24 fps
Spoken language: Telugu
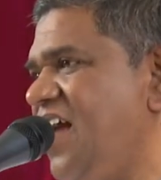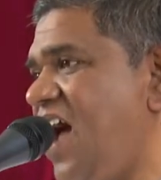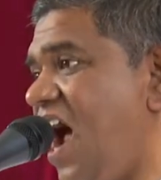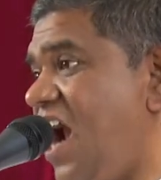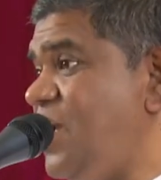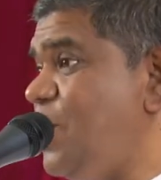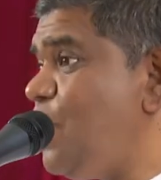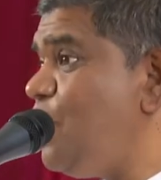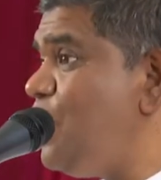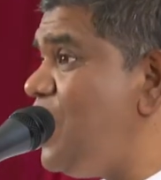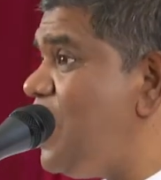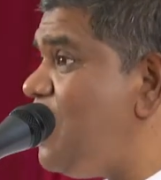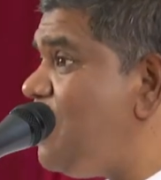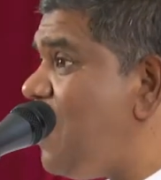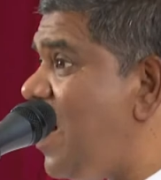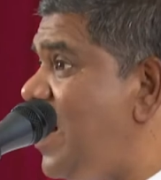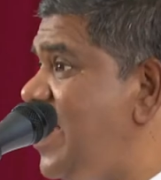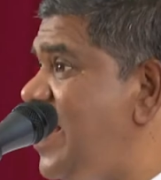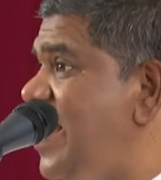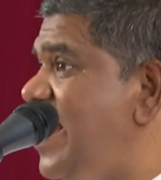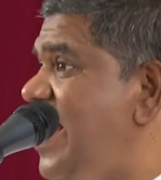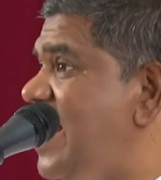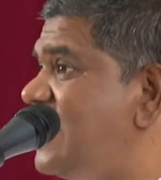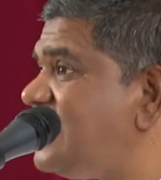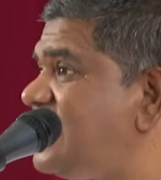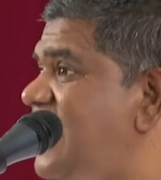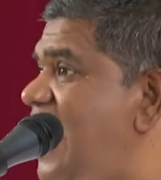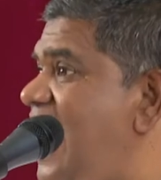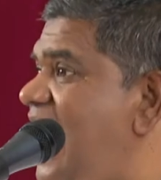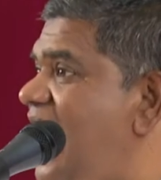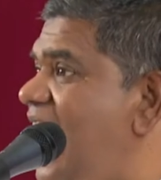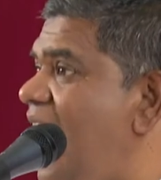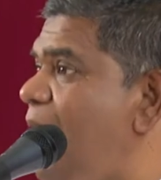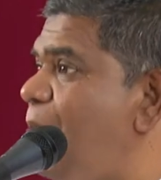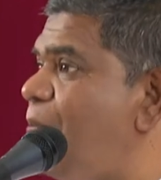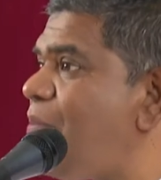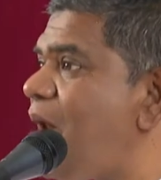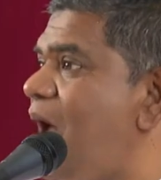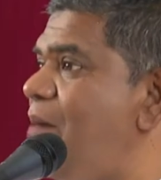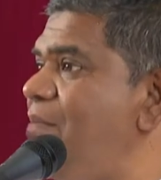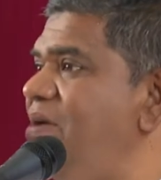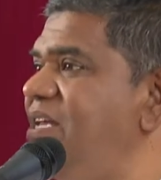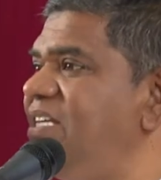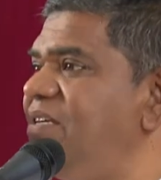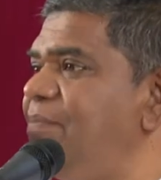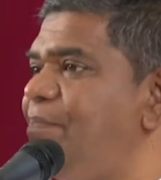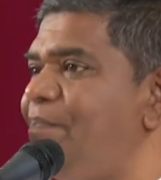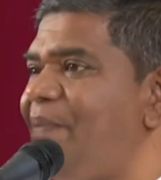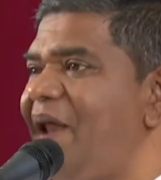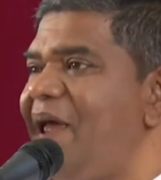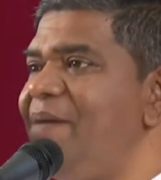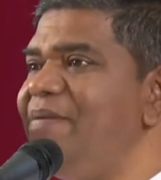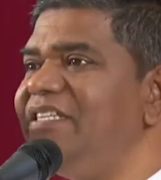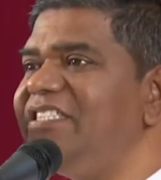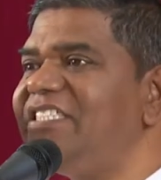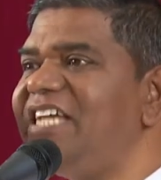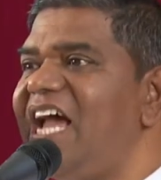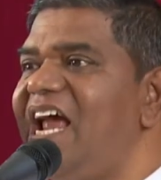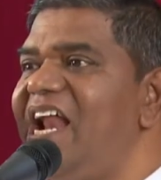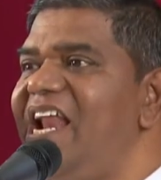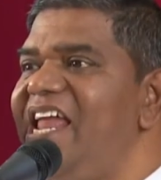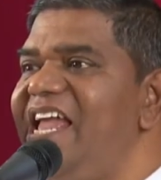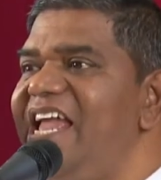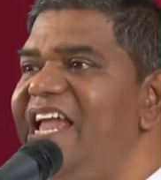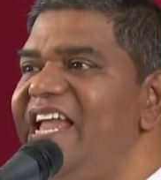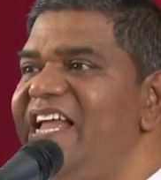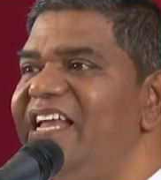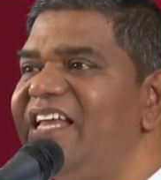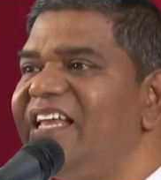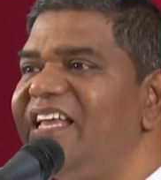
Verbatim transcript: అటువంటి వాడిని ఏసై ఎలా ప్రామి ప్రేమించాలి